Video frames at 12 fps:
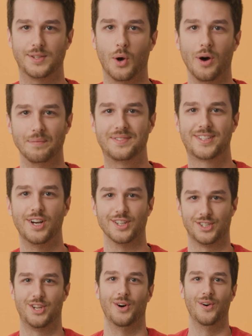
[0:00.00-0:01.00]
Les Trois Petits
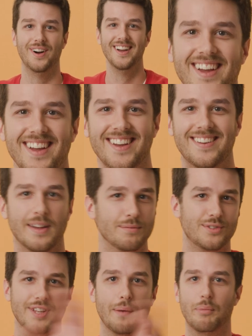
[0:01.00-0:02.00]
Cochons. Même
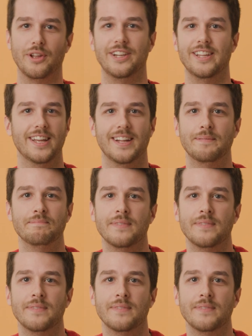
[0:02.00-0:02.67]
si ça pas de lien.